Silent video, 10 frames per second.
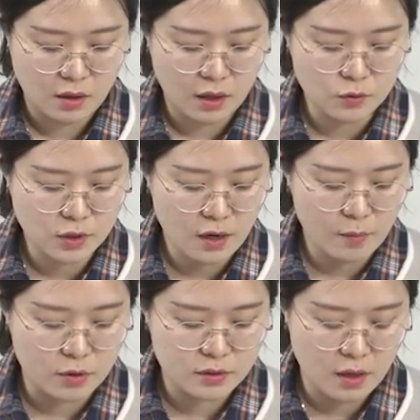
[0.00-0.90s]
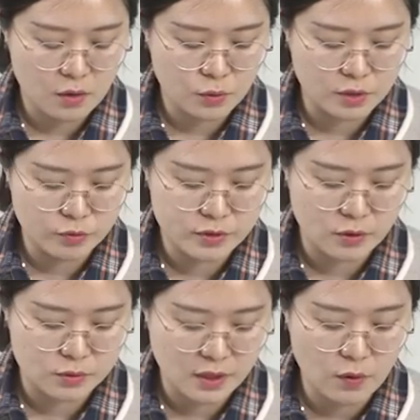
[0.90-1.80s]
하루가 멀다 하고 이
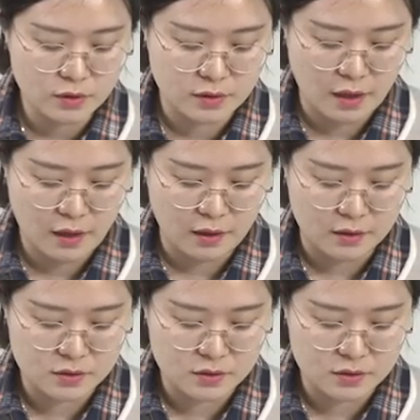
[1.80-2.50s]
문제로 싸웠는데